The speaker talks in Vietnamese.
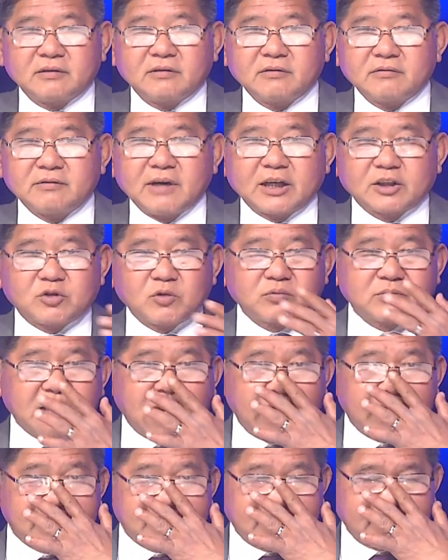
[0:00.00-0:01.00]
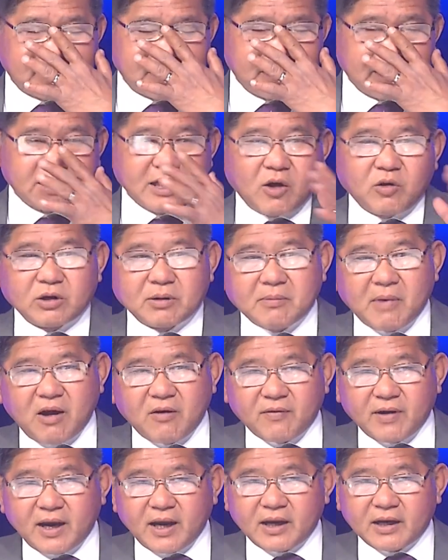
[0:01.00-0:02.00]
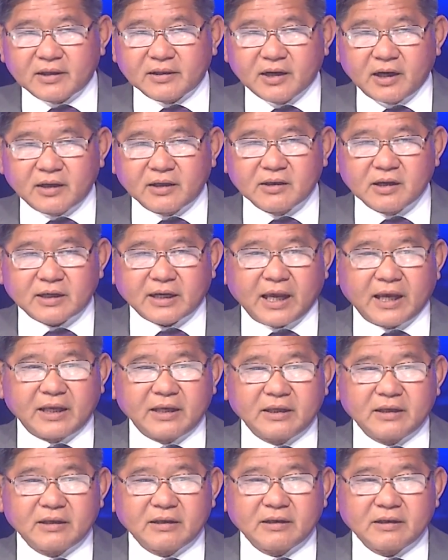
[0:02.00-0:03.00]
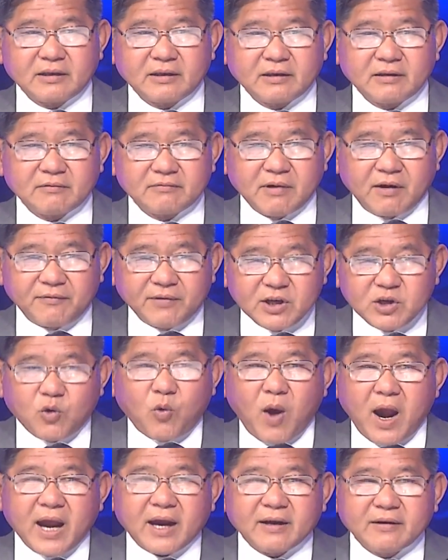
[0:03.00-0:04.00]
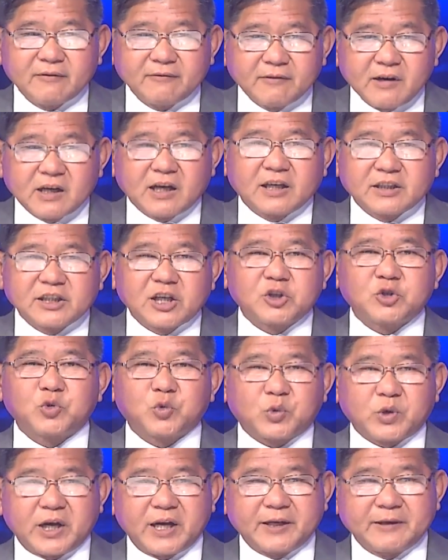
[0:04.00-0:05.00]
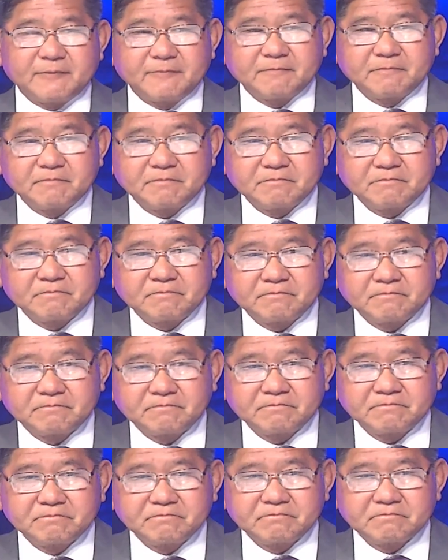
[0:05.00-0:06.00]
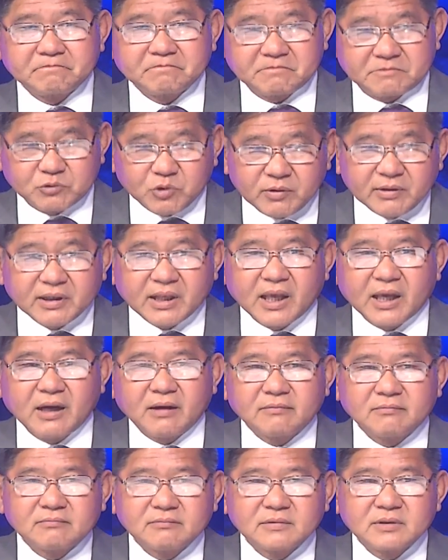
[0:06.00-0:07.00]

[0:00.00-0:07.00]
Và chúng ta sẽ chiến đấu để bảo vệ đất nước này và vinh quang với người dân Ukraine. Quý vị thấy không?